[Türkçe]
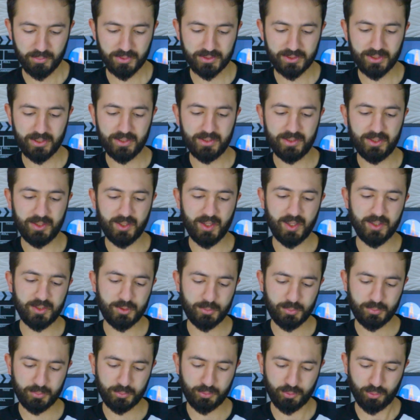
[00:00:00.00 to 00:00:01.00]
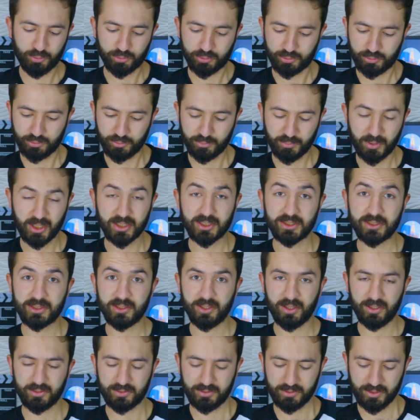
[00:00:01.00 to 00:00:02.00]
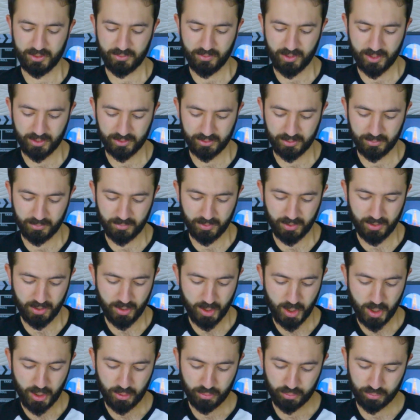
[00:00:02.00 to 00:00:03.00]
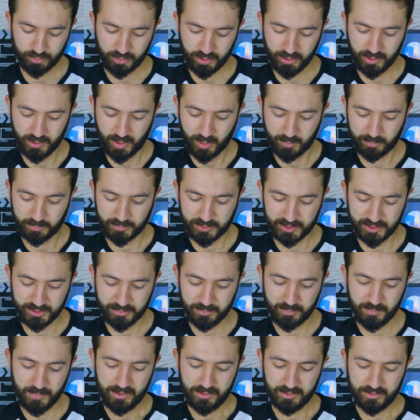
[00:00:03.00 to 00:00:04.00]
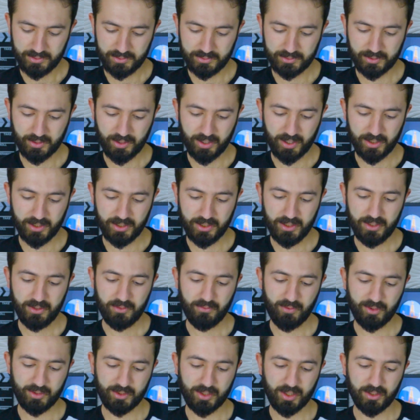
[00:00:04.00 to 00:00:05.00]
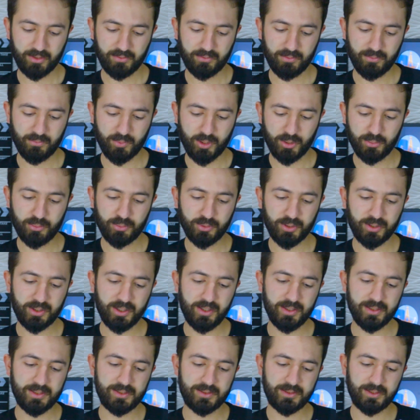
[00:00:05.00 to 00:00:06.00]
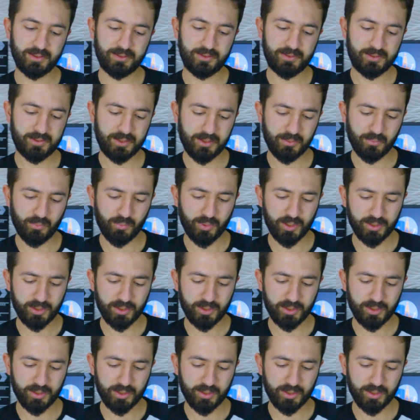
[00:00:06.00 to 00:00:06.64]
Mesela direnç koş başlığı altında verdiğimde şurada yaptığım tarih ve takvim var. Burada da istatistiğim